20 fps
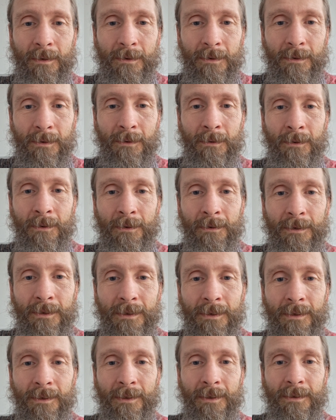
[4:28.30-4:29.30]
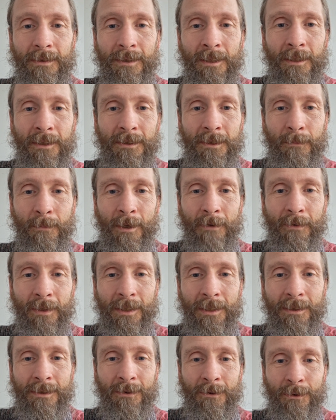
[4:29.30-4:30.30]
So, ich sehe es immer, wenn
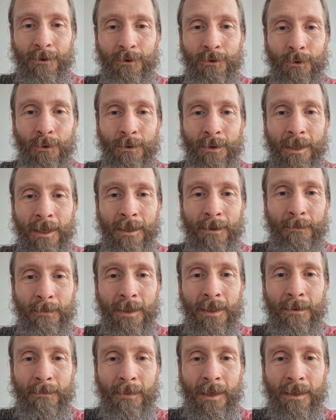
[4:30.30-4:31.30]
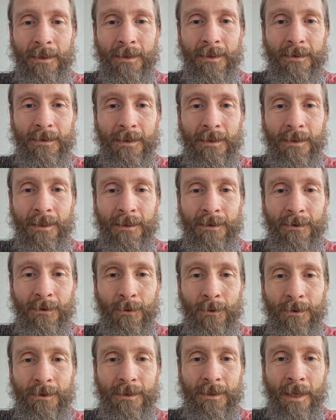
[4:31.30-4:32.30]
ich so in Stuttgart bin. Manche sind dann
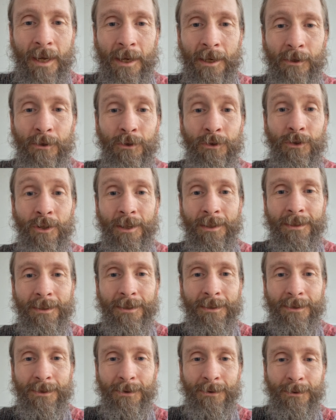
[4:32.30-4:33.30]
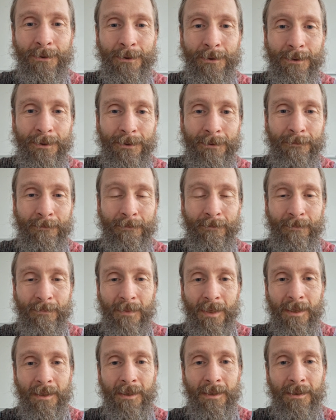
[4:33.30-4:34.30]
so stylisch angezogen,
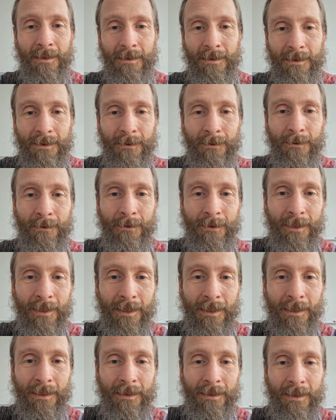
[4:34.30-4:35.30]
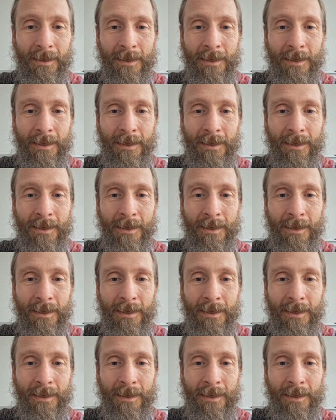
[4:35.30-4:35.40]
so die